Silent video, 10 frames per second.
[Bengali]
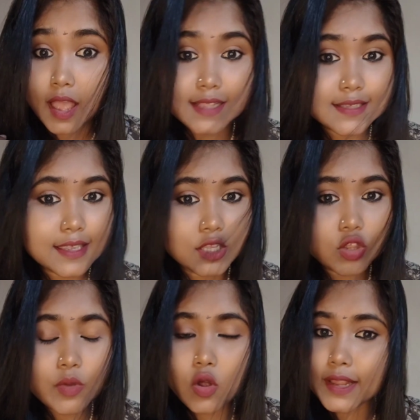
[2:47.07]
আজকে কিন্তু
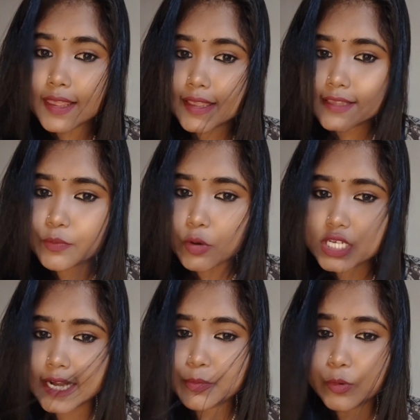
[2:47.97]
আমি অনেক দিন পর
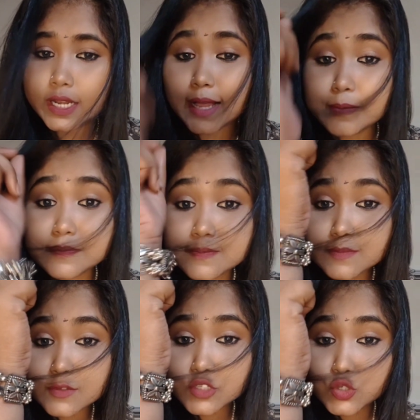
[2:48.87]
শাড়ি পরলাম
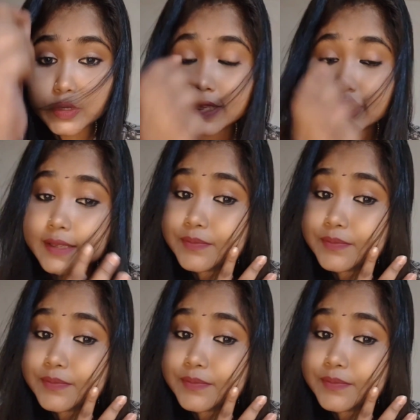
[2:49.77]
চুড়ি